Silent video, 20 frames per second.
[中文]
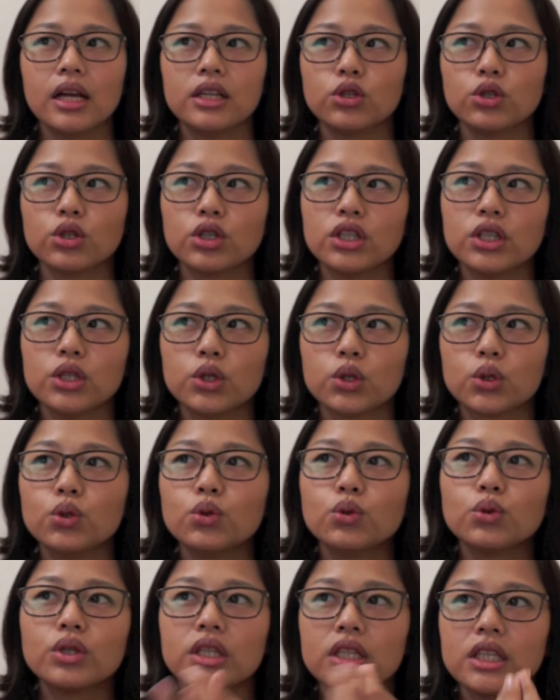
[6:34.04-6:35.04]
就是
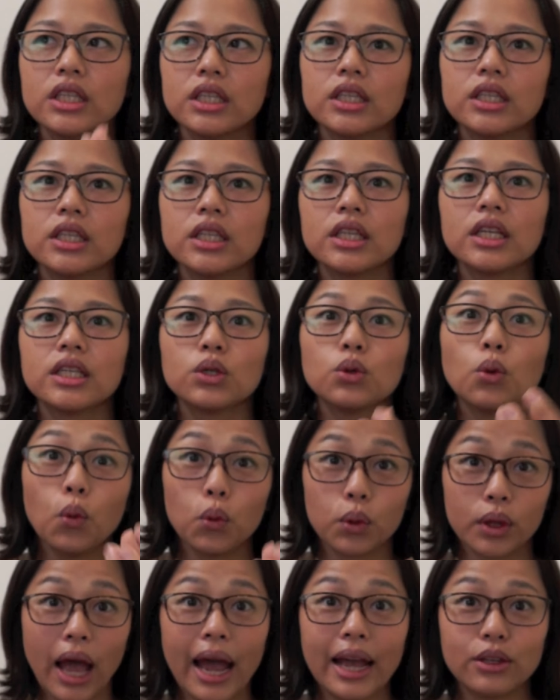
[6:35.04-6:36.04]
故事真的是
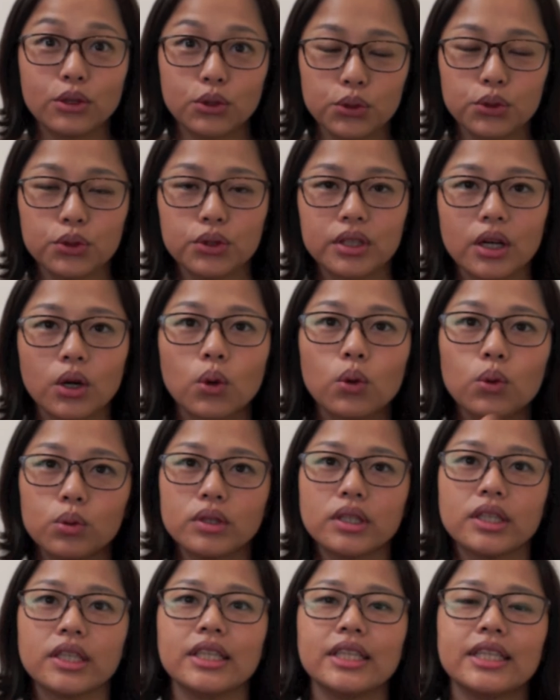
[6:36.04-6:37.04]
舞台剧的故
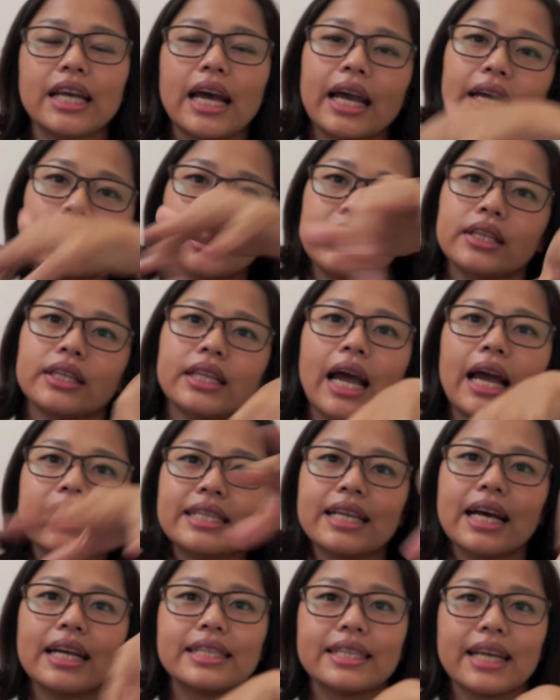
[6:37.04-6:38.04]
事，在台
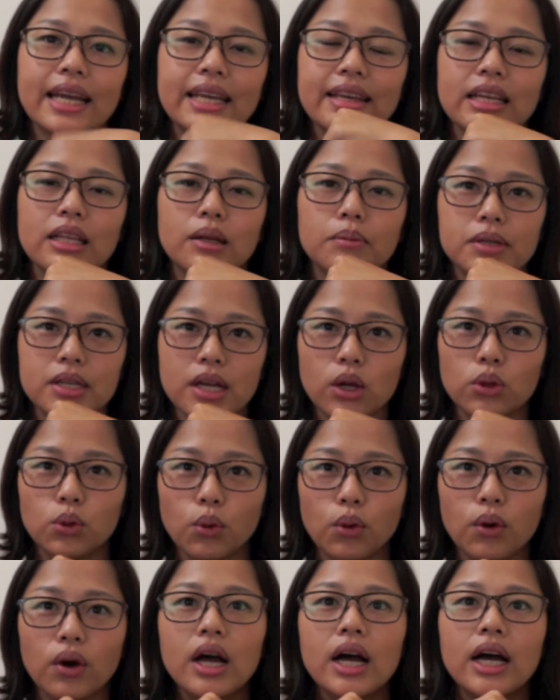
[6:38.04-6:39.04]
上展演的比较
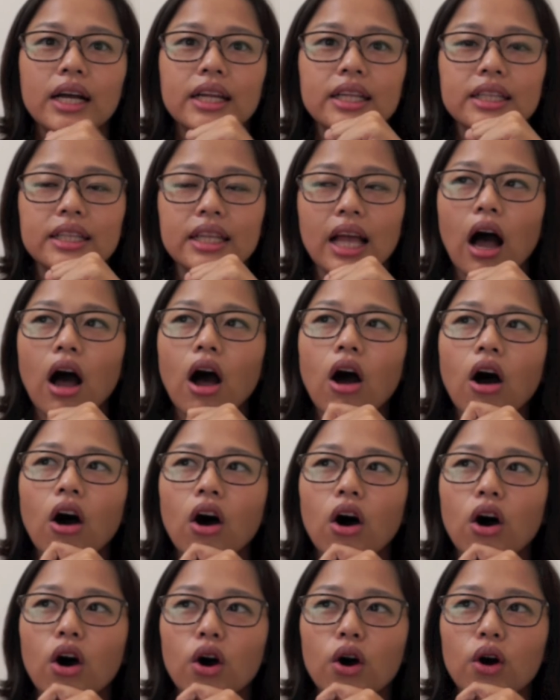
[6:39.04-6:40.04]
多。然
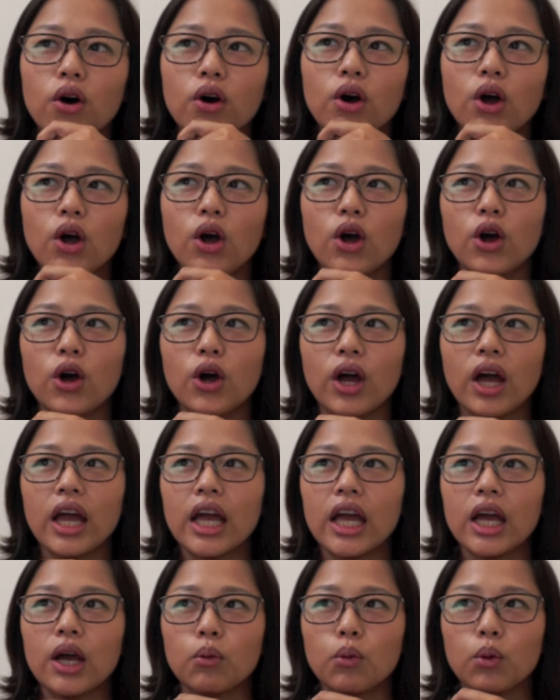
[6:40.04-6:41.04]
后，
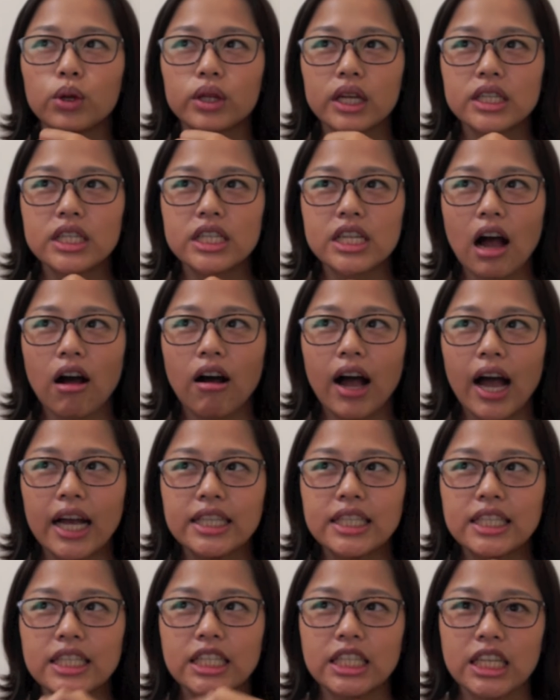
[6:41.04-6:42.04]
诶，我的小
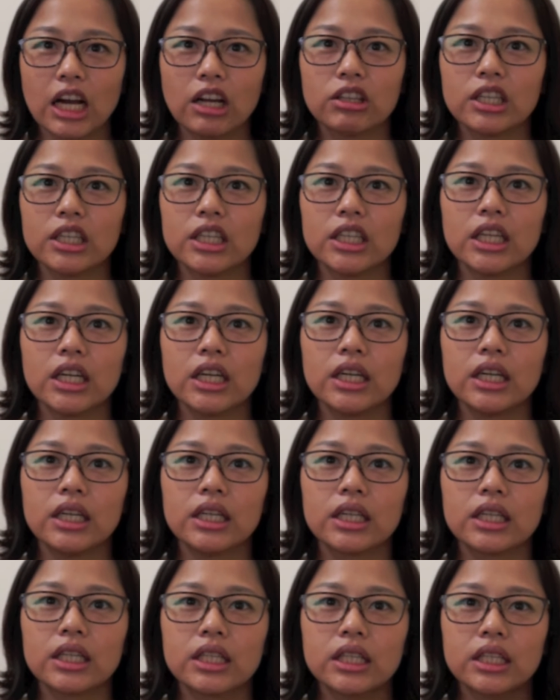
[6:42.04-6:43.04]
孩子小的
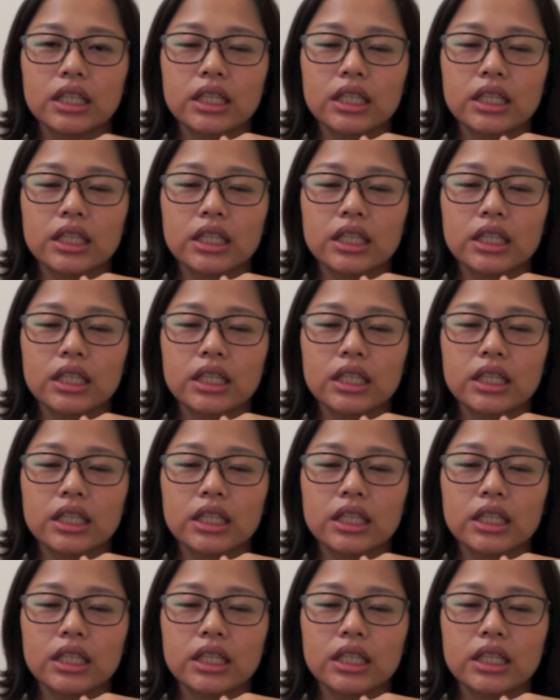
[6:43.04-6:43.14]
呢，